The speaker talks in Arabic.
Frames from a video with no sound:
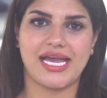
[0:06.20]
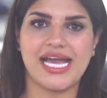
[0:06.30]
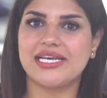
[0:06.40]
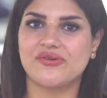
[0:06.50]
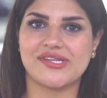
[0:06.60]

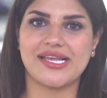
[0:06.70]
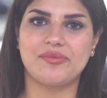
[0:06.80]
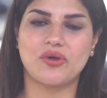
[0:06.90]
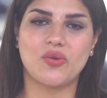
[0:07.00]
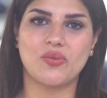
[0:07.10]
أهلا وسهلا
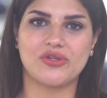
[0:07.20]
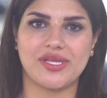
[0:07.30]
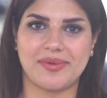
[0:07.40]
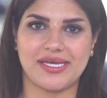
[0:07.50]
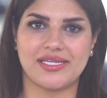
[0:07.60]
بكم
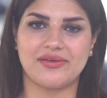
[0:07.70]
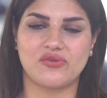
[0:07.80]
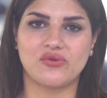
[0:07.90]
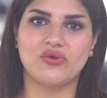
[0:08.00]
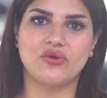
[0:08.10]
متابعي
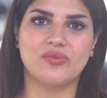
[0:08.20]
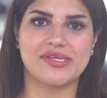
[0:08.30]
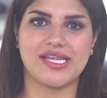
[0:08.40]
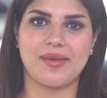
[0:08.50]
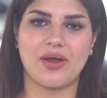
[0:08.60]
تلفزيون اليوم
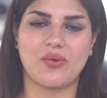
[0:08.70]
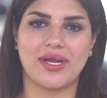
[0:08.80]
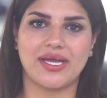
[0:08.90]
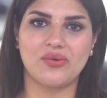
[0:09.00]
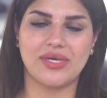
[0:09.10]
السابع
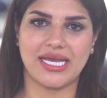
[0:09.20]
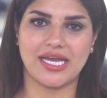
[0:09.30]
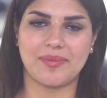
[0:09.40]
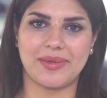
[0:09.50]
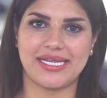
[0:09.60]
وجولة
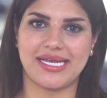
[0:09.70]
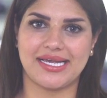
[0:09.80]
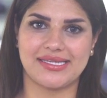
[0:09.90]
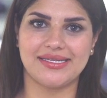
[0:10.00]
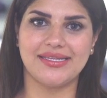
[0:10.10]
إخبارية
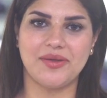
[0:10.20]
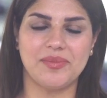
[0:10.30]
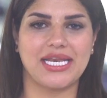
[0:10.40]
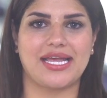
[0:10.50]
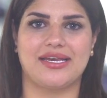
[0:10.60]
جديدة
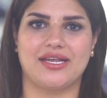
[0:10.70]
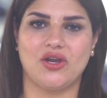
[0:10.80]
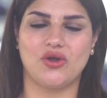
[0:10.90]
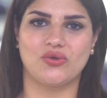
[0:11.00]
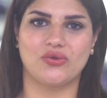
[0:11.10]
من خارج
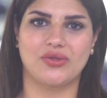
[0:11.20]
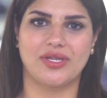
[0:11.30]
الحدود